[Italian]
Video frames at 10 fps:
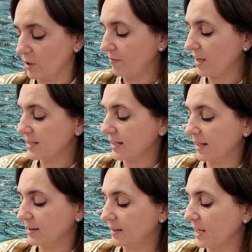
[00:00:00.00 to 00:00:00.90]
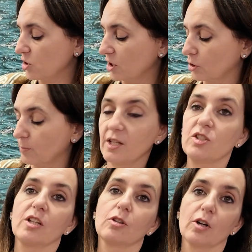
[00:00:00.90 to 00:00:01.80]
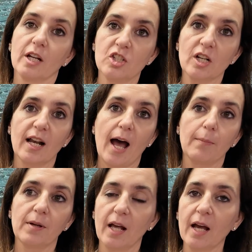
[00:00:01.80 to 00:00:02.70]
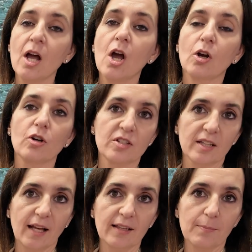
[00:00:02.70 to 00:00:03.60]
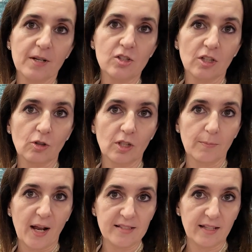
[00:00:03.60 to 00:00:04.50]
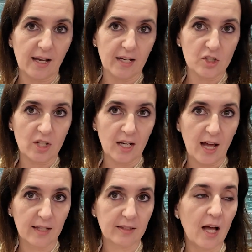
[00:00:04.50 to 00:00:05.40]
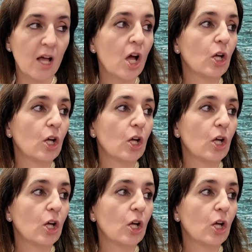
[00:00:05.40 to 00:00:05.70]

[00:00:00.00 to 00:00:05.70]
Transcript: una vaschetta 100% riciclabile col 70% di plastica riciclata.